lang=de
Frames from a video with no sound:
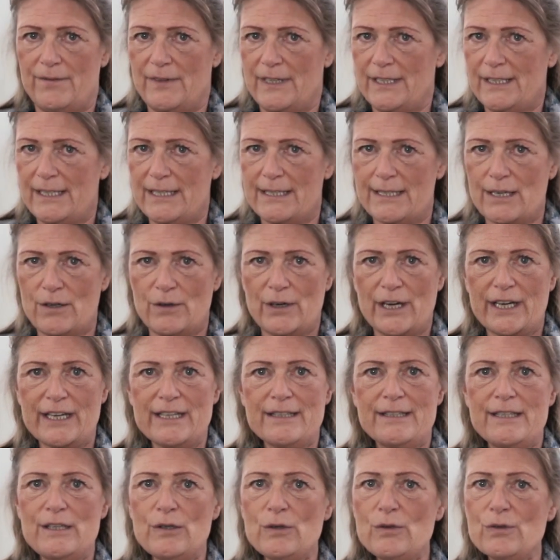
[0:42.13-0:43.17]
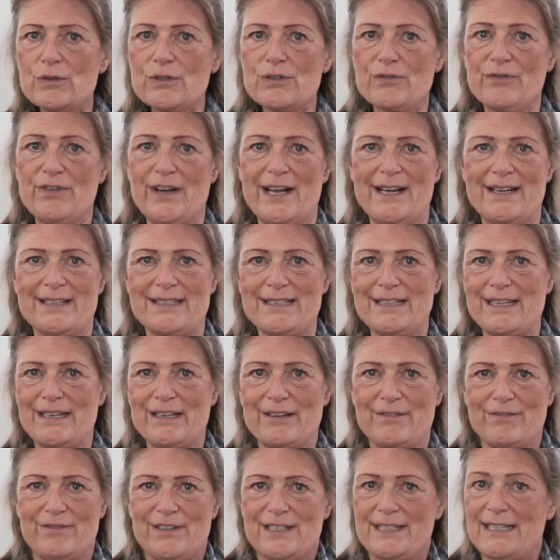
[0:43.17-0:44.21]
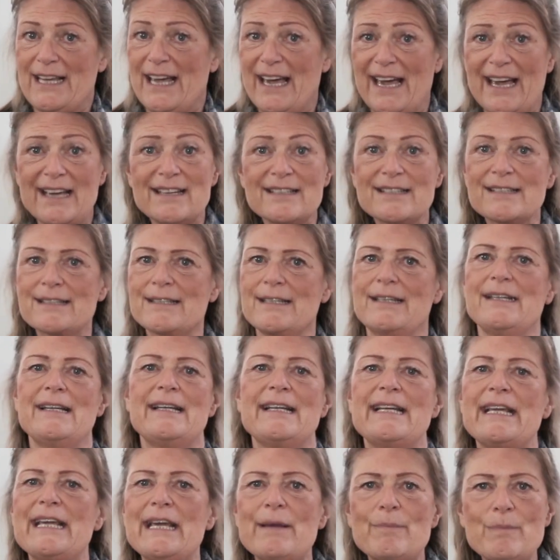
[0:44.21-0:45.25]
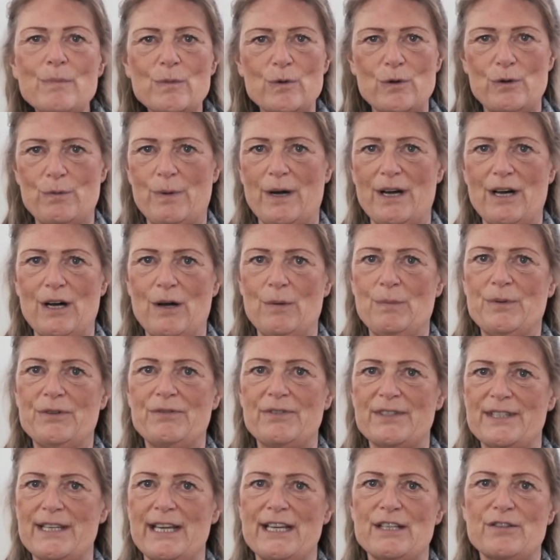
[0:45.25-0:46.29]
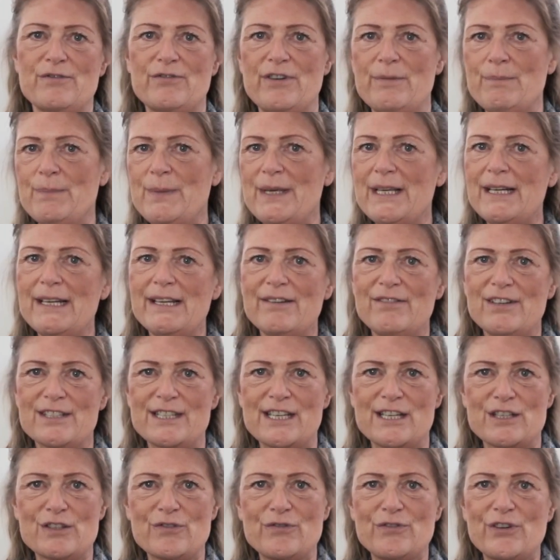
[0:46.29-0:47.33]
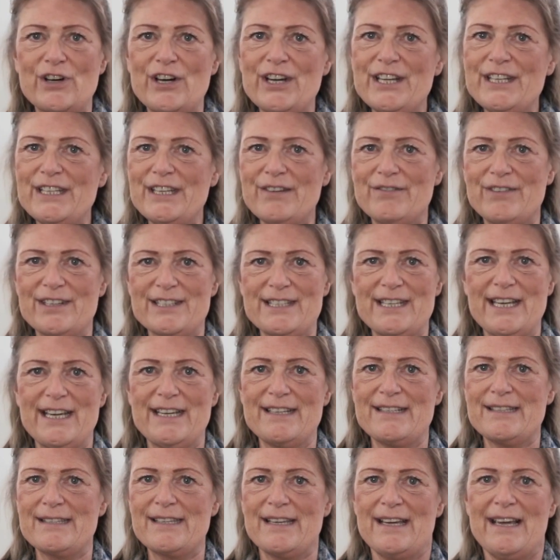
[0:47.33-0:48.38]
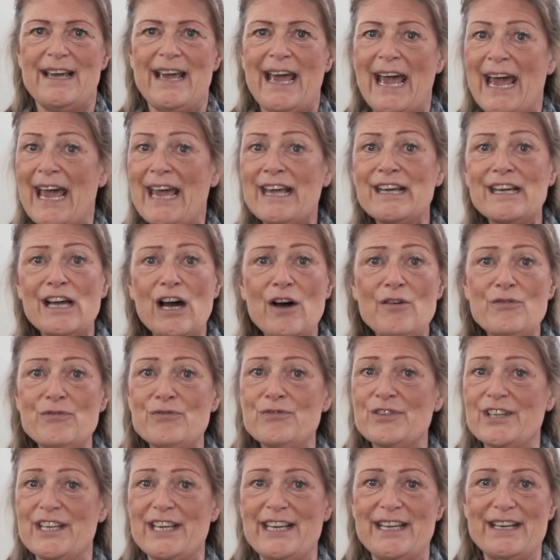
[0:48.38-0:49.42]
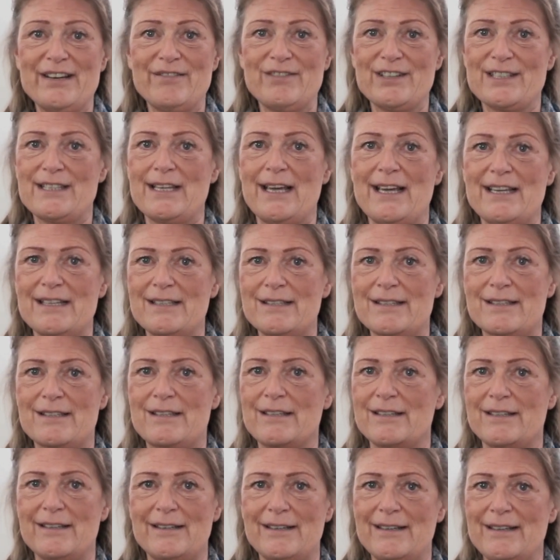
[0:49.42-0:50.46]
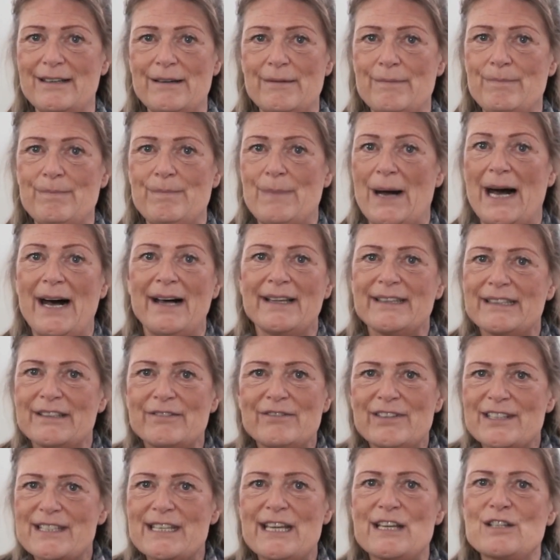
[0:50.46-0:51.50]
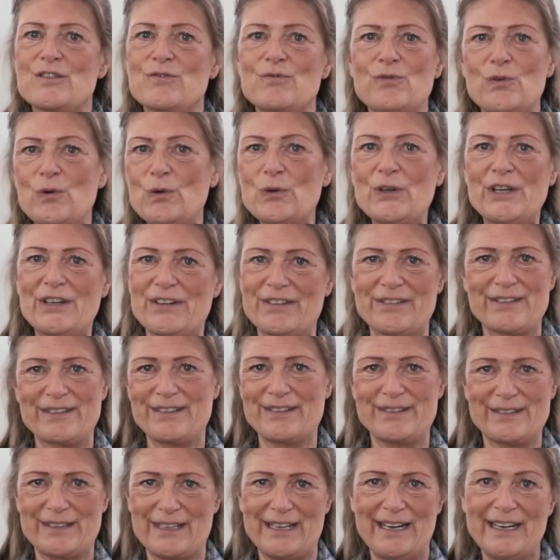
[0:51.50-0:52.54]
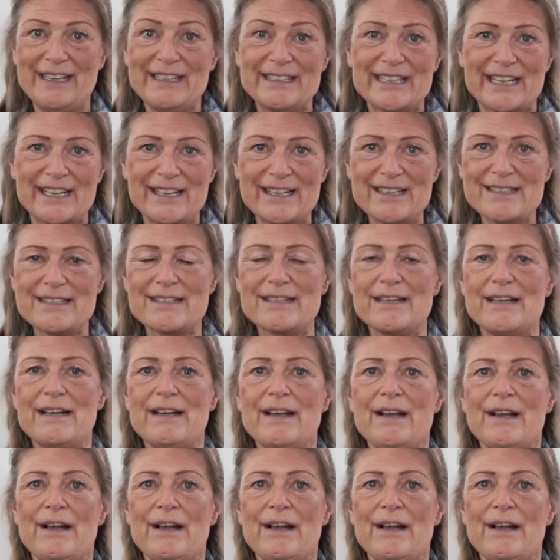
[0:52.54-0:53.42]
in dieser Orientierungsphase, was heißt denn Leben überhaupt? Was heißt Familie? Was heißt Freunde? Was heißt Einkaufen gehen? Was heißt äh, Baden? Was heißt Wohnen? All das.